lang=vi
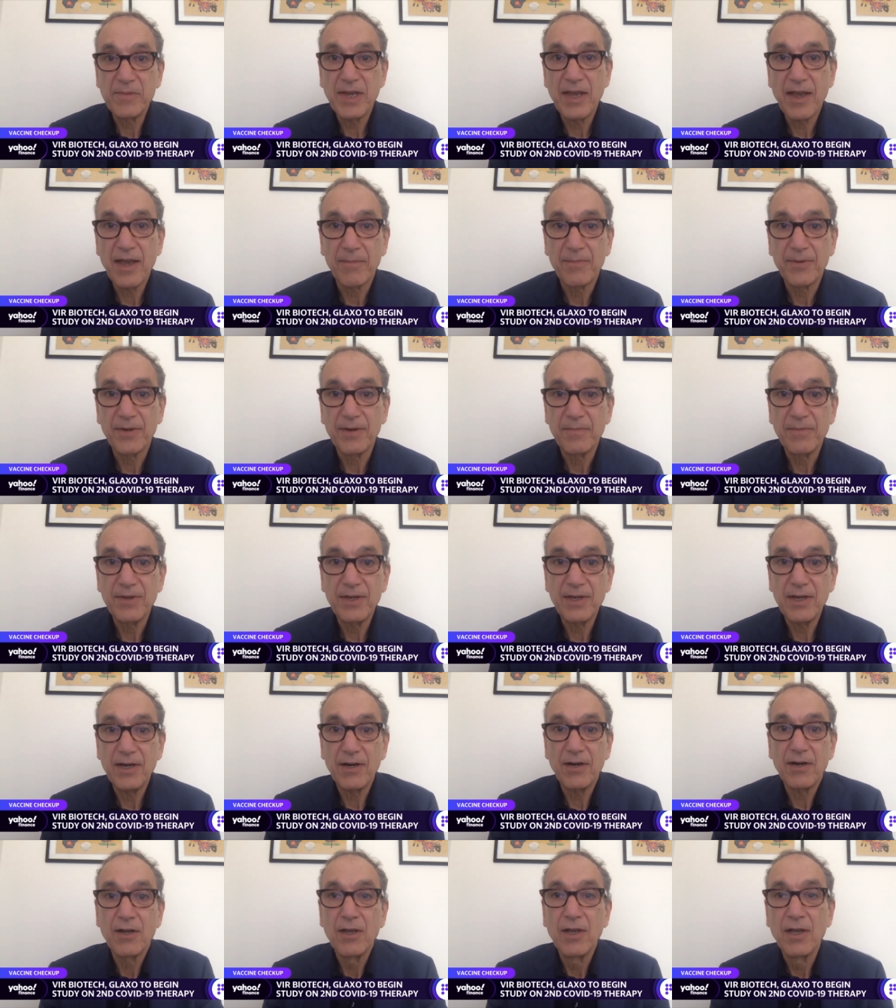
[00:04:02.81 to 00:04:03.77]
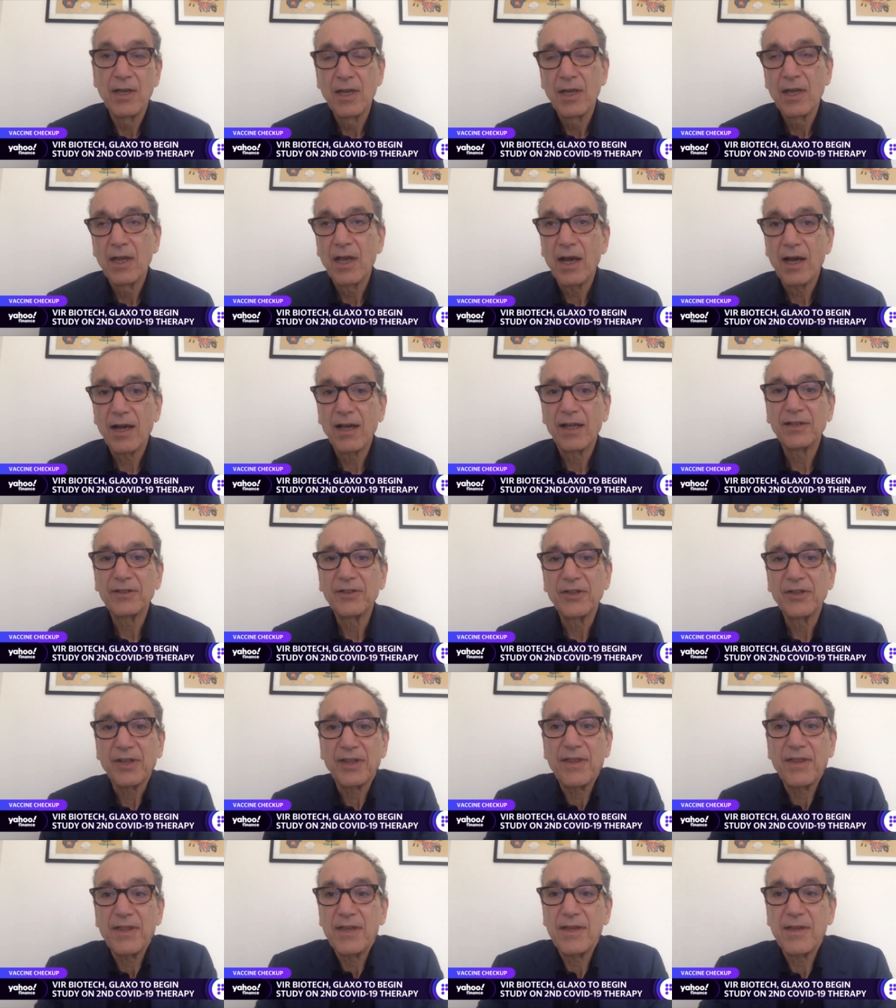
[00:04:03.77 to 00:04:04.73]
Sotrovimab đã
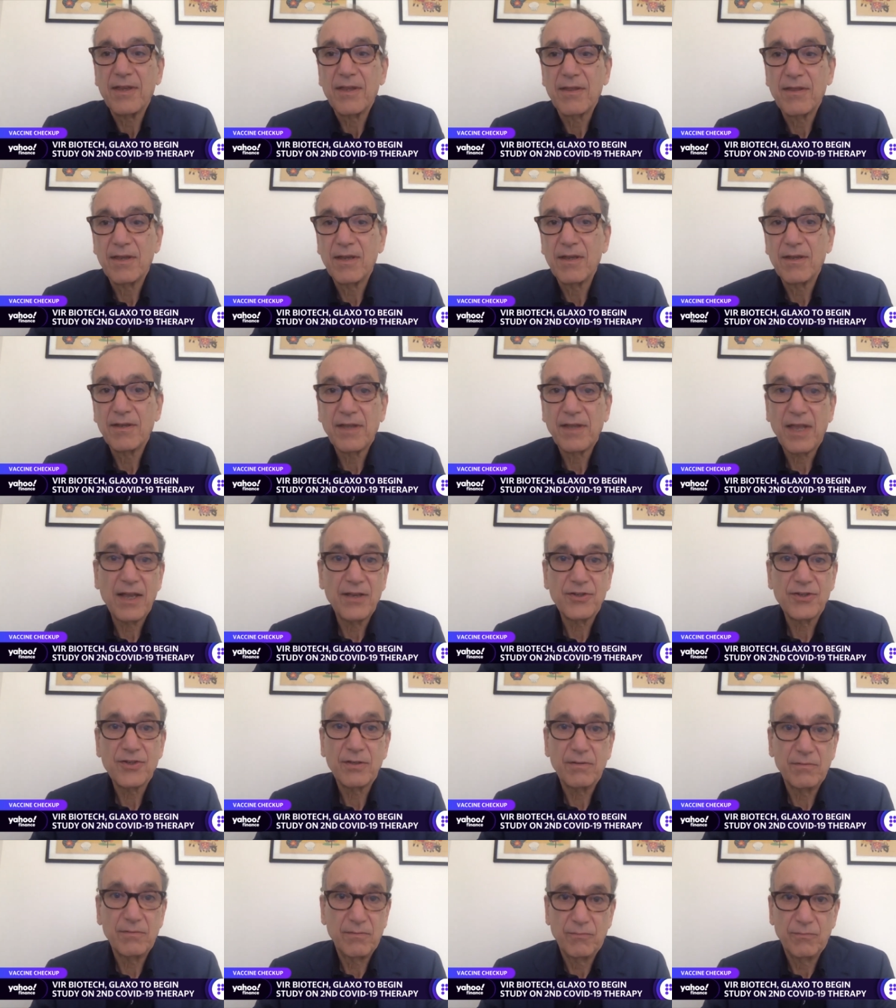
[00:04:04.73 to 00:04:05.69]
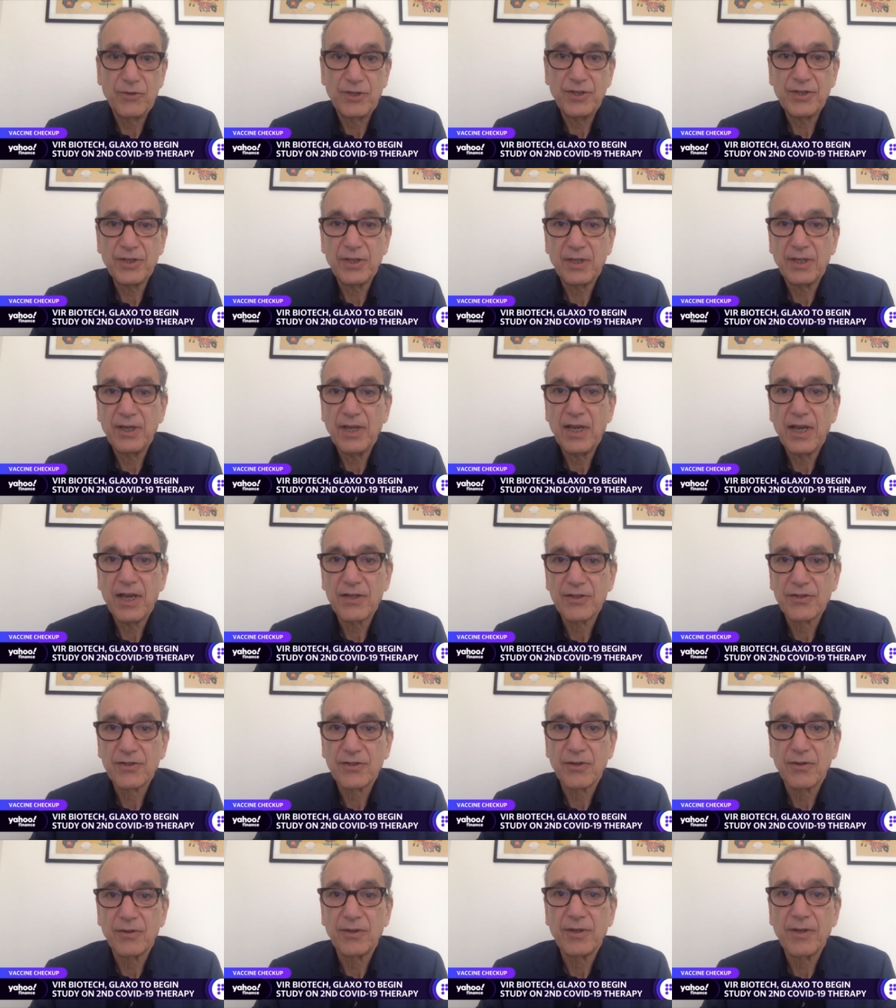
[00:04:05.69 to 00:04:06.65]
duy trì hoạt động chống lại tất cả các
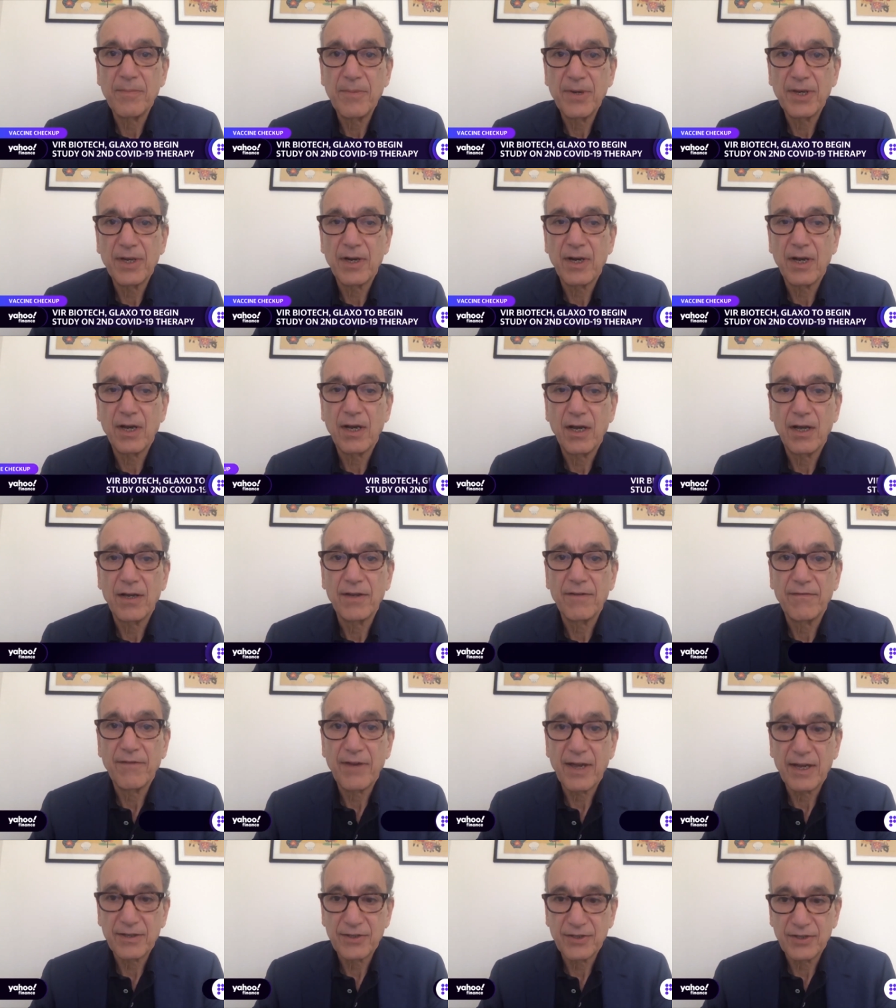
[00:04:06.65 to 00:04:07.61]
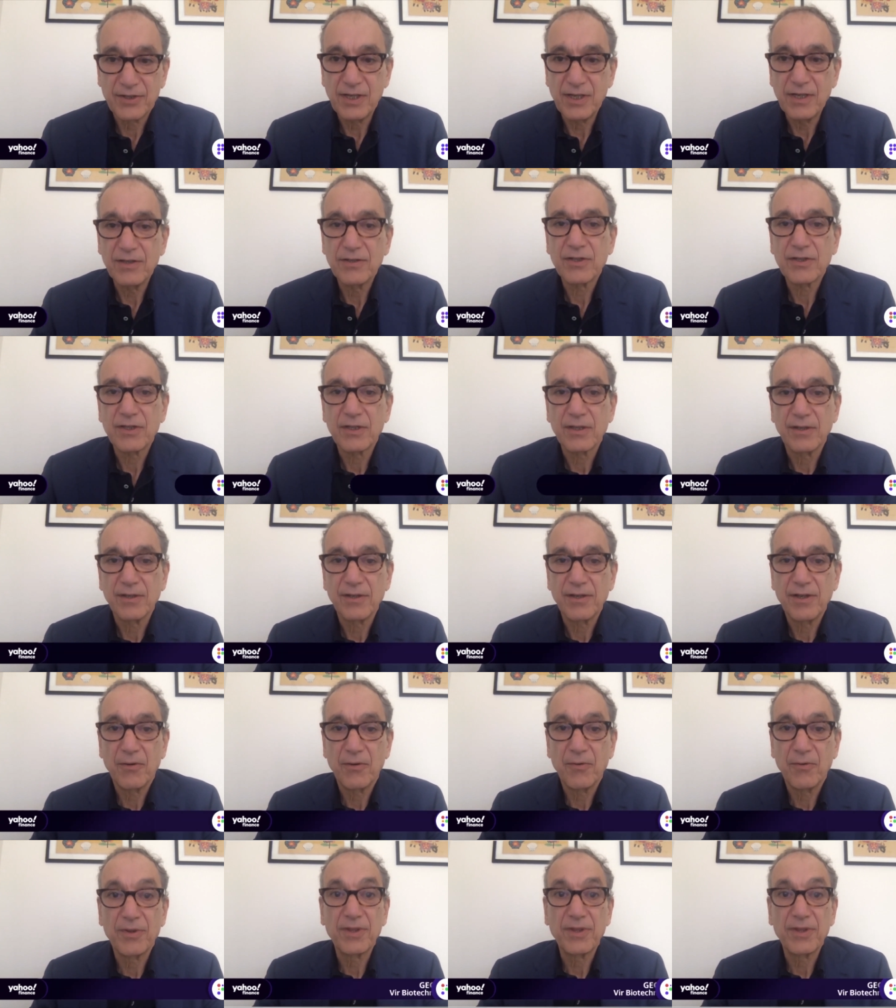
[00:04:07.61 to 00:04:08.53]
biến thể virus hiện đang lưu hành và được quan